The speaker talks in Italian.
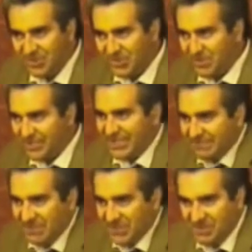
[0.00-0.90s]
molto
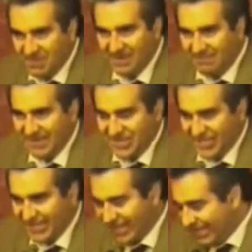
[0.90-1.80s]
importanti per noi ma per la
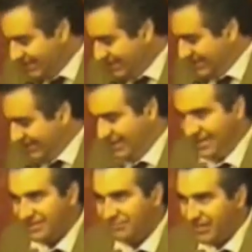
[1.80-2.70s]
città.
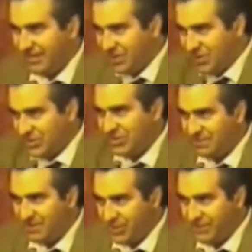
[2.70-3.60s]
Eh, il software libero non
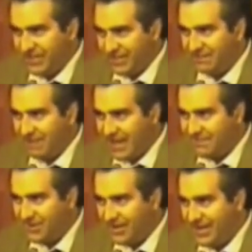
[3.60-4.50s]
solo per i motivi di
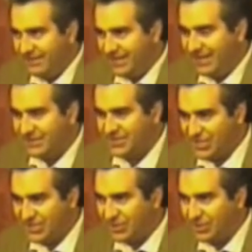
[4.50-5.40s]
risparmio e tra l'altro
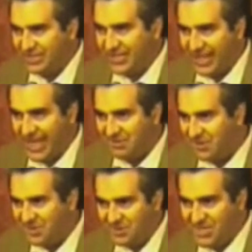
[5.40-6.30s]
se già solo
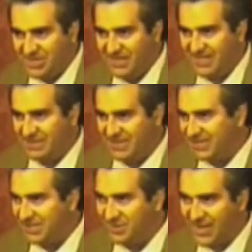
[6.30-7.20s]
consideriamo 11.000
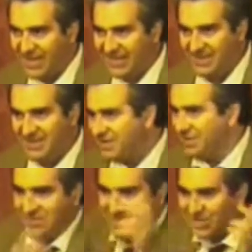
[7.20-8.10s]
dipendenti comunali
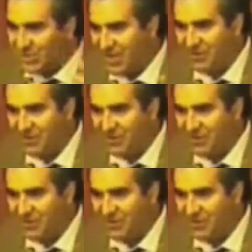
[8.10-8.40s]
con 100